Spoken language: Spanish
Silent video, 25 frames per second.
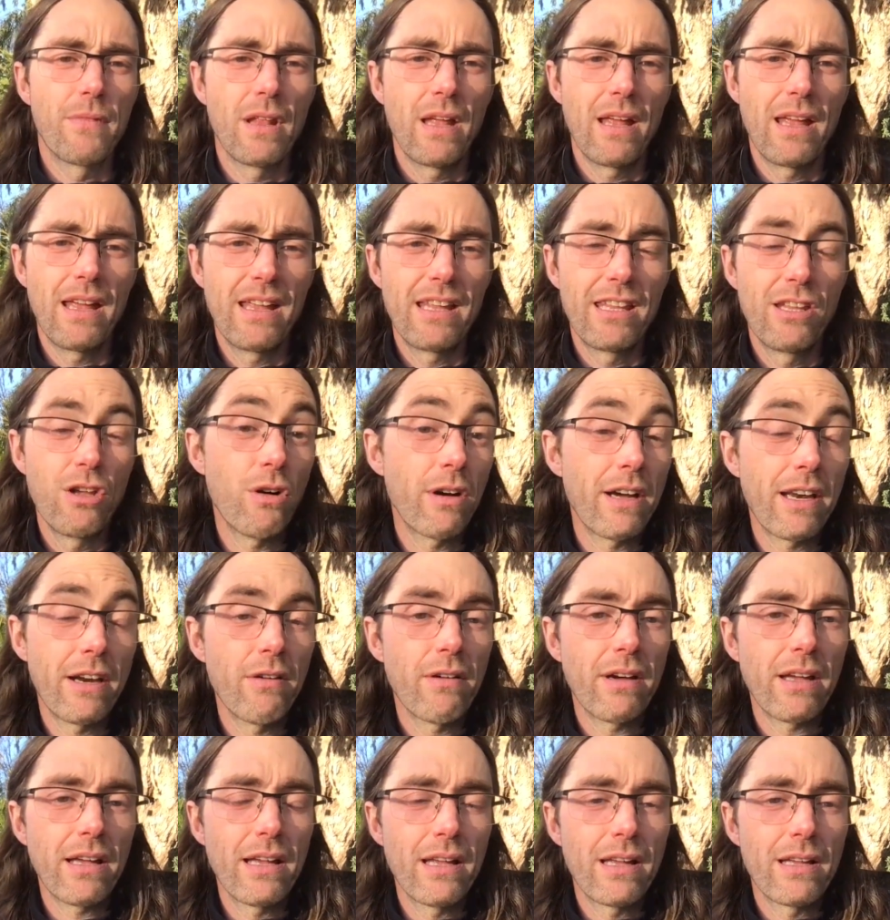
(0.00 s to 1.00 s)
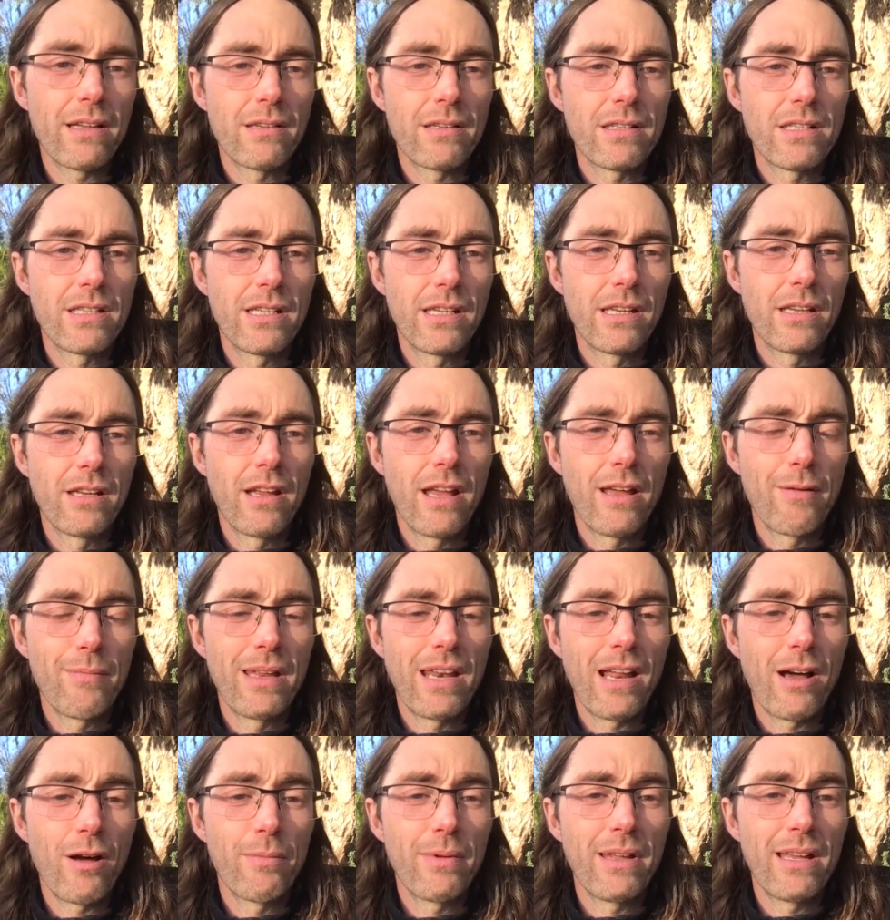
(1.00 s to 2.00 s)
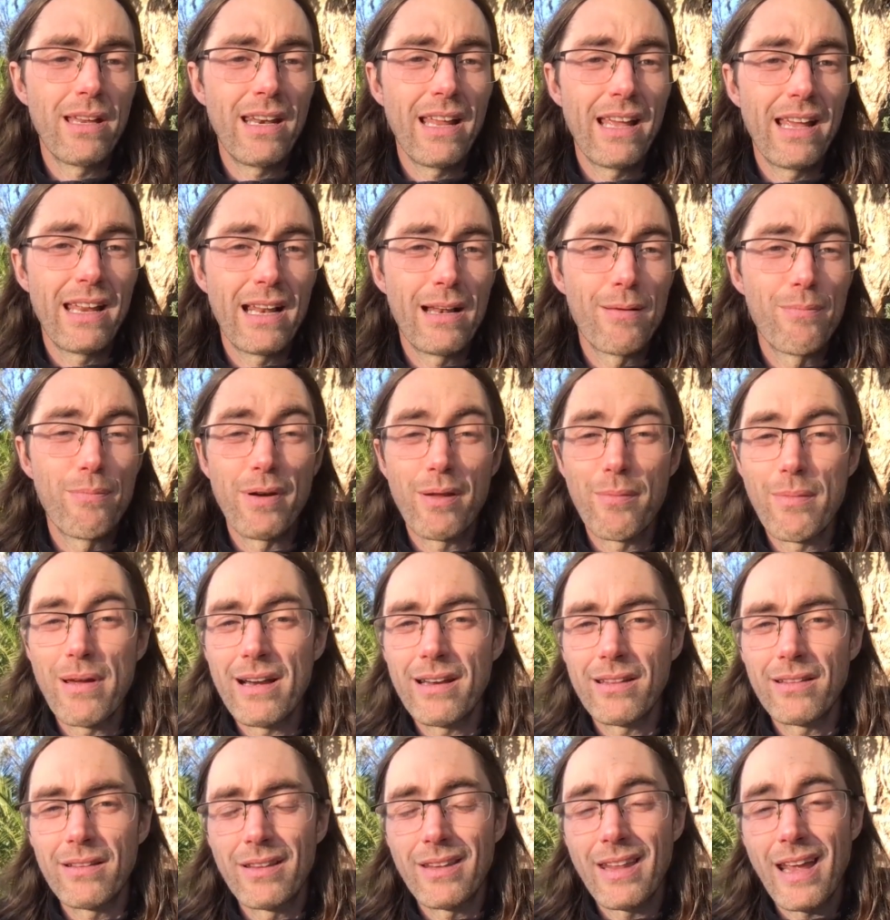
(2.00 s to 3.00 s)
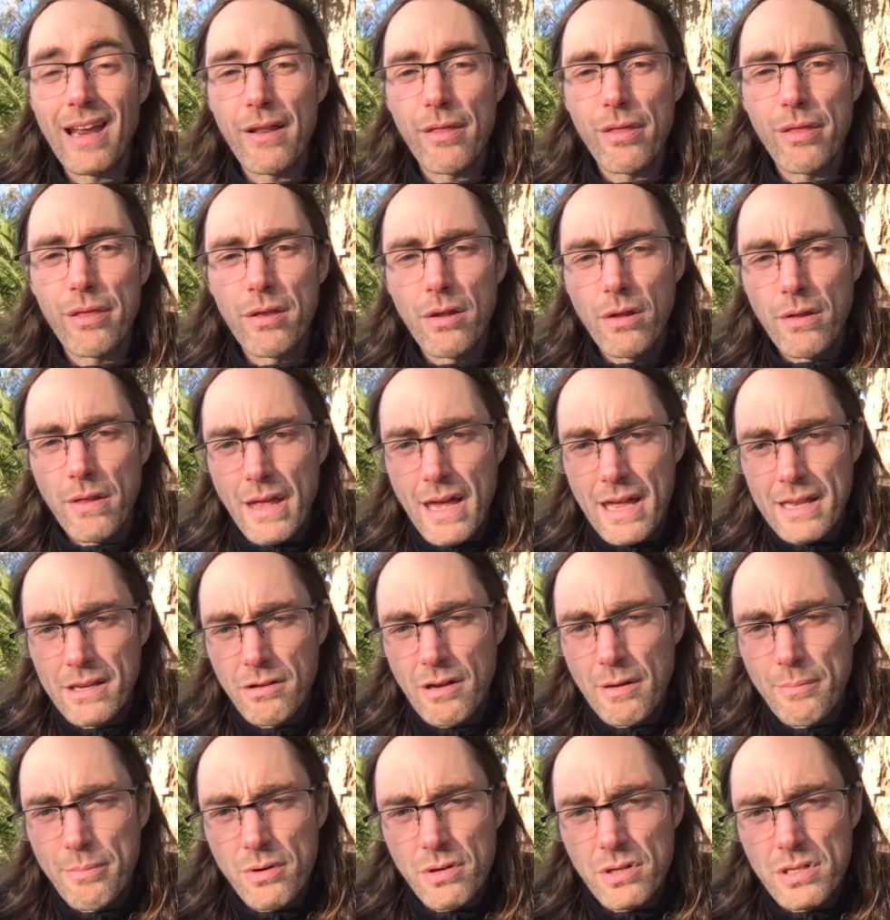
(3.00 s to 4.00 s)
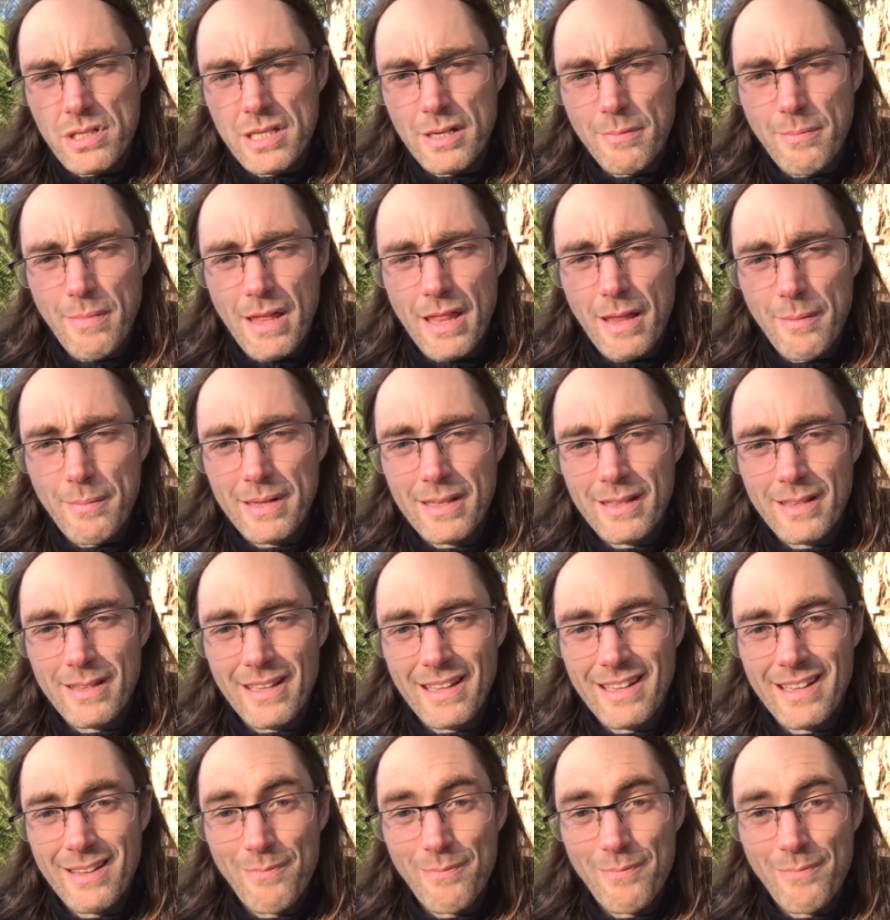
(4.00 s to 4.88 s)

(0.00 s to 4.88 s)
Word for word: eh, yo creo que, si he mirado bien, en el primer tercio de año aproximadamente,